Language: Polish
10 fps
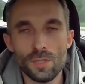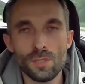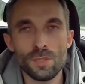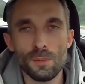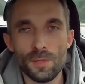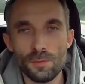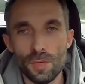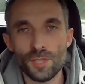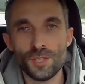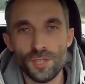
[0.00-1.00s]
y, do
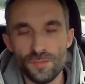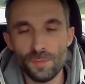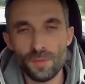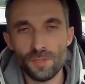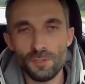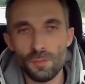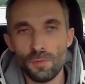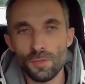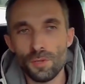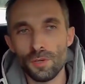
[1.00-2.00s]
momentu, aż się nie
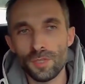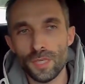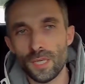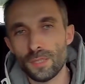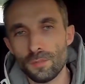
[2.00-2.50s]
wyprowadziłem od ojca,